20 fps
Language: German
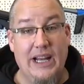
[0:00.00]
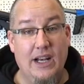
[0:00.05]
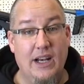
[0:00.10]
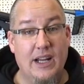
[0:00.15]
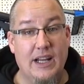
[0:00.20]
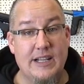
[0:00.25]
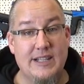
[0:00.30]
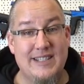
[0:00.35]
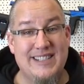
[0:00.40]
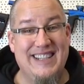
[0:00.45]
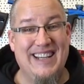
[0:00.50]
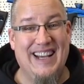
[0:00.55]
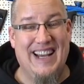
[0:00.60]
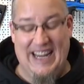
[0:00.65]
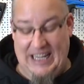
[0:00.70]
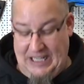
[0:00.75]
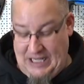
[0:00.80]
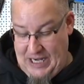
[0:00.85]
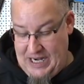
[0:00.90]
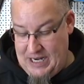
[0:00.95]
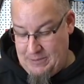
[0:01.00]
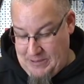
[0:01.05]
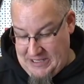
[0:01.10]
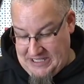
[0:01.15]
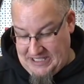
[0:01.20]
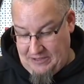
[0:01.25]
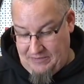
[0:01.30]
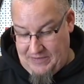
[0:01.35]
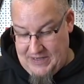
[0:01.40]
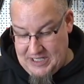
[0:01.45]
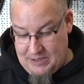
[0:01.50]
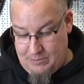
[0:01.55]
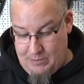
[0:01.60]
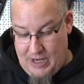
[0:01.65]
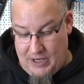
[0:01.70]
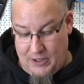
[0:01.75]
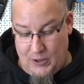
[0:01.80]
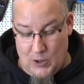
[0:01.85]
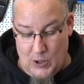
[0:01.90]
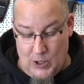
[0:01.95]
ähnliches direkt an der Maske
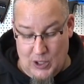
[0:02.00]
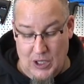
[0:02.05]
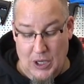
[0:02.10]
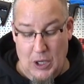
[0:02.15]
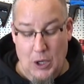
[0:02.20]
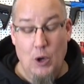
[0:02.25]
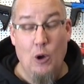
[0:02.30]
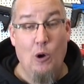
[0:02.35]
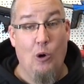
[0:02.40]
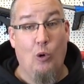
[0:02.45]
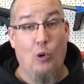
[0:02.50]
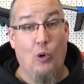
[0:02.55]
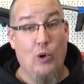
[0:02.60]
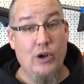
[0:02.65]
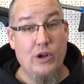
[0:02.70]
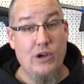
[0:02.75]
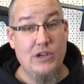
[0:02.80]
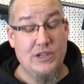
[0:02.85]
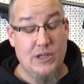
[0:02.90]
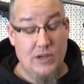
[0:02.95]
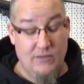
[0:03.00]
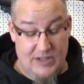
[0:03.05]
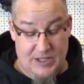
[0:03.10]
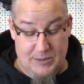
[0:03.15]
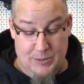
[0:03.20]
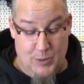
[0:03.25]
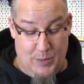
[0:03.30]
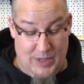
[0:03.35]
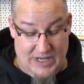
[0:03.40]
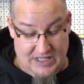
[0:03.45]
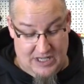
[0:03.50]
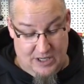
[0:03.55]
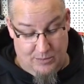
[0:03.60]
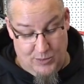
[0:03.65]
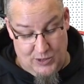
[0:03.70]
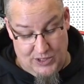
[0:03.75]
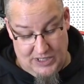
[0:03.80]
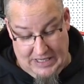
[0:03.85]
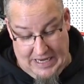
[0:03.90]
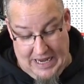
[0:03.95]
festmachen könnt, ohne euch irgendwas zu basteln
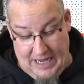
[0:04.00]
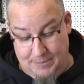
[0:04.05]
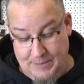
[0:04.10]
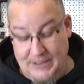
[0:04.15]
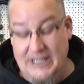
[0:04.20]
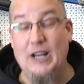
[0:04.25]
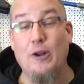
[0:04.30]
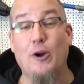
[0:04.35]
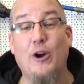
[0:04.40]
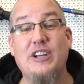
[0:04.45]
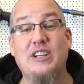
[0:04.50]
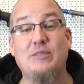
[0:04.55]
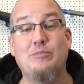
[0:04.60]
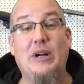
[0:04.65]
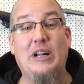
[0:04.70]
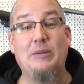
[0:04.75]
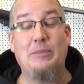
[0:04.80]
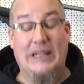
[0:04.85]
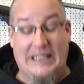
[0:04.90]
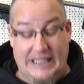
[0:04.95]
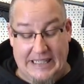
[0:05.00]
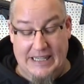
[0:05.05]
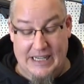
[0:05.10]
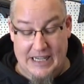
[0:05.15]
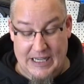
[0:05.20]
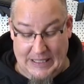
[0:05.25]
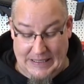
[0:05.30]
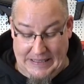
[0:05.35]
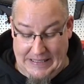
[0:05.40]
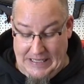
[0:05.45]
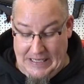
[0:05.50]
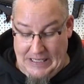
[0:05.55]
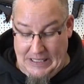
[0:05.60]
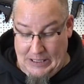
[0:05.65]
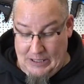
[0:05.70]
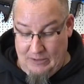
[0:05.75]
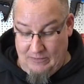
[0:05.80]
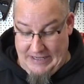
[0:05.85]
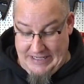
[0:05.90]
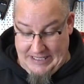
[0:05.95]
müssten. Haben die Leute mal mitgedacht.
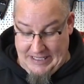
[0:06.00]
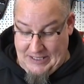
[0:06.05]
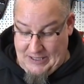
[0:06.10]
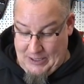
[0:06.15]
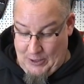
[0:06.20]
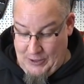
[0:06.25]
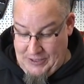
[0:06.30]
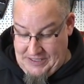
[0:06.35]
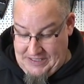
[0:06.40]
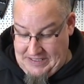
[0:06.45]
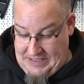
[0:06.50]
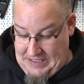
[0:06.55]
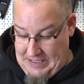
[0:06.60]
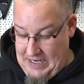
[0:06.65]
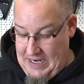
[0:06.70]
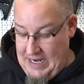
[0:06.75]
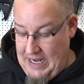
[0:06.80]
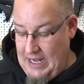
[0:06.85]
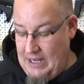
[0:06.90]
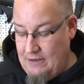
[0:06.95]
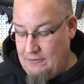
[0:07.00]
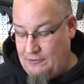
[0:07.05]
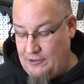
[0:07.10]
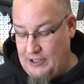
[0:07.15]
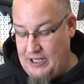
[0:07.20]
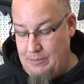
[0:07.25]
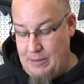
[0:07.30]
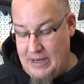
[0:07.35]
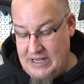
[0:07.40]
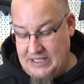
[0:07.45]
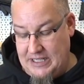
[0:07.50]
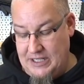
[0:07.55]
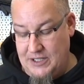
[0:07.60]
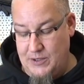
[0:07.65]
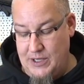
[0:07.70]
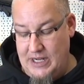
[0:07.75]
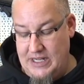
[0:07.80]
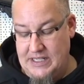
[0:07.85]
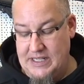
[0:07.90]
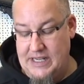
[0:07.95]
Was ist sonst für die Maske
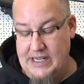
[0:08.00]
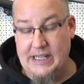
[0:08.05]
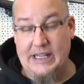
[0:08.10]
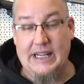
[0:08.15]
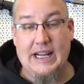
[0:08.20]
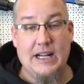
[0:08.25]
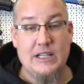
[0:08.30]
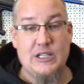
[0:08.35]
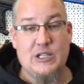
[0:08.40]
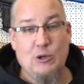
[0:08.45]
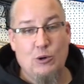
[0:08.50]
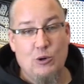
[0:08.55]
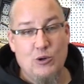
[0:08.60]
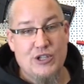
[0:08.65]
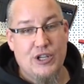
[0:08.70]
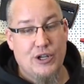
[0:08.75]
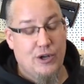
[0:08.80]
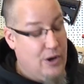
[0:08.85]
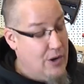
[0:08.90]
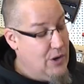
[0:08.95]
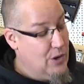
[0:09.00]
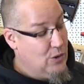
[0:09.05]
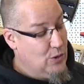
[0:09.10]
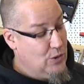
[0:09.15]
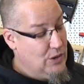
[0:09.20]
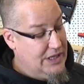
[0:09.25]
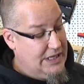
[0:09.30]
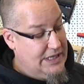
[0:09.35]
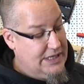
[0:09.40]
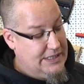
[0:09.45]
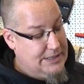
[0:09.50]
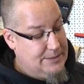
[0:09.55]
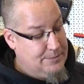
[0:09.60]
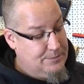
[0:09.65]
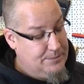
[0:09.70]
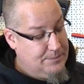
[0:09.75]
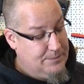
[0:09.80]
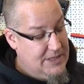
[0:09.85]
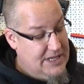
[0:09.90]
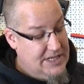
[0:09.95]
zu erzählen? Die ganz große Neuerung äh,
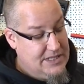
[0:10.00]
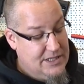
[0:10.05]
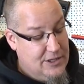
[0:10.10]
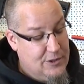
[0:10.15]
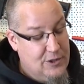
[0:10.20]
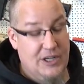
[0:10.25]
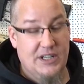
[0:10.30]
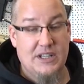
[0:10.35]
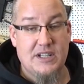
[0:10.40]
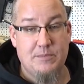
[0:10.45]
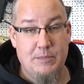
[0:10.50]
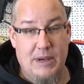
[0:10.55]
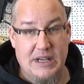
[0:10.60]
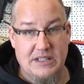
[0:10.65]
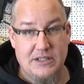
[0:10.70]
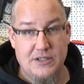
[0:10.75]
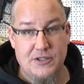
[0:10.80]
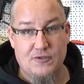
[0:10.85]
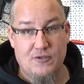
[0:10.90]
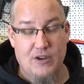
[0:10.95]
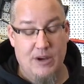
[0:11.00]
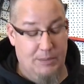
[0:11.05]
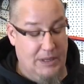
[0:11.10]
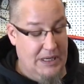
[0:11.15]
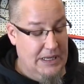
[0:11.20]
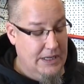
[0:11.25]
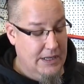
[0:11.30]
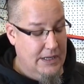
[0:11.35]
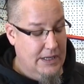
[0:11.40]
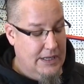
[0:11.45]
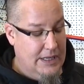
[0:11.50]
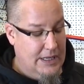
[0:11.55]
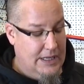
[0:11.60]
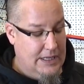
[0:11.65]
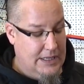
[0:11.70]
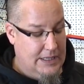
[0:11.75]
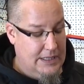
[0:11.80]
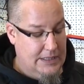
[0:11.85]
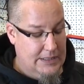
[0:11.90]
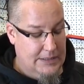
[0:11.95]
ist natürlich das Maskenstrap,
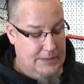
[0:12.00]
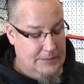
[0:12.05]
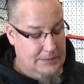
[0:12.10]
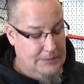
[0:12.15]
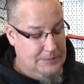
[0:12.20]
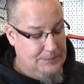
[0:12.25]
äh,